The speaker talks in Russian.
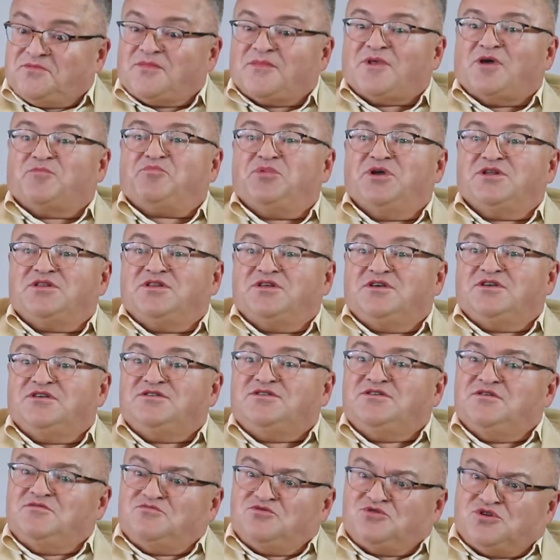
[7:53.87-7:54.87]
Опять-таки
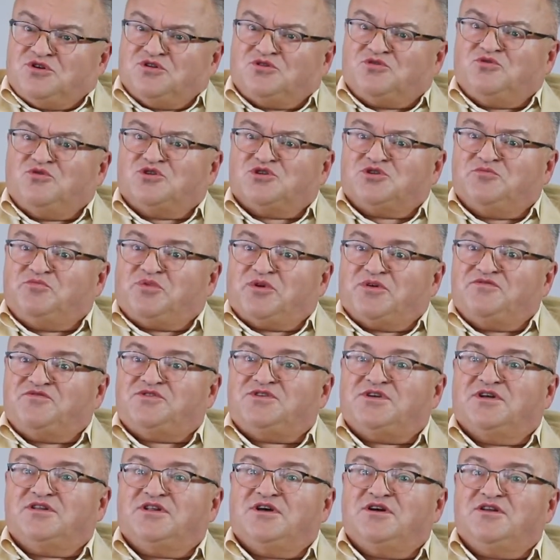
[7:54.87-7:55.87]
девушка тоже
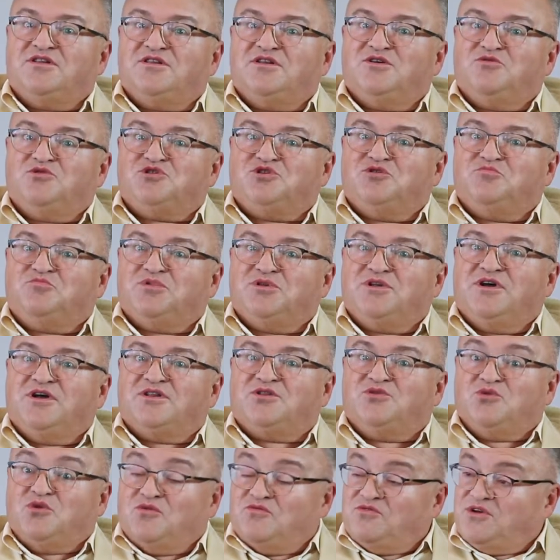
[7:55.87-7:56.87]
профессиональная, очень
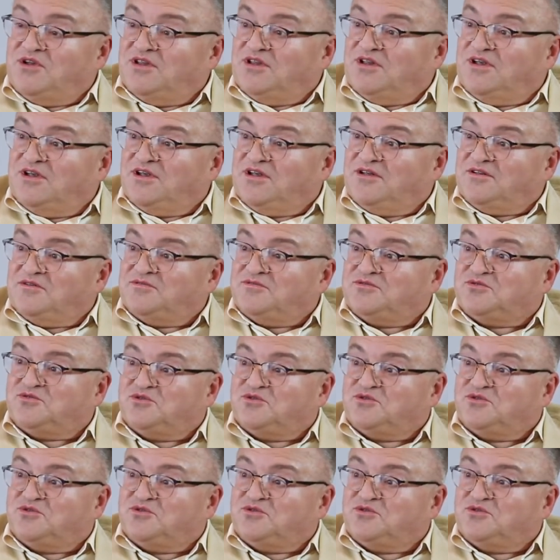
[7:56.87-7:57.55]
подготовленная,